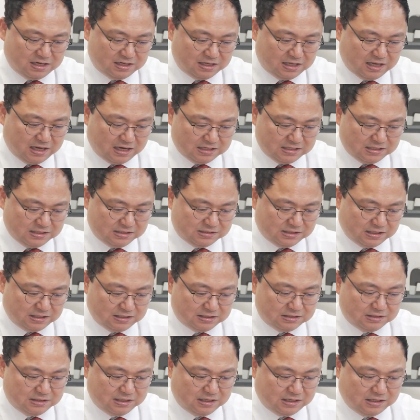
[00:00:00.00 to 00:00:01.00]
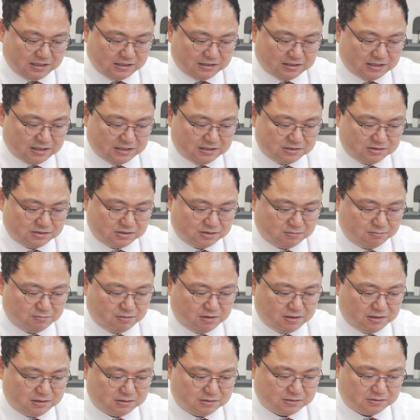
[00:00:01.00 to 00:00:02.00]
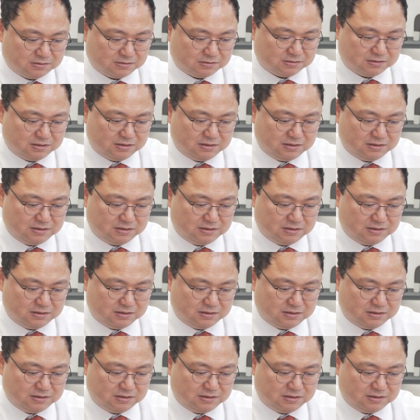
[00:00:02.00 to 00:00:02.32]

한 게 아니지 않느냐라는 측면에서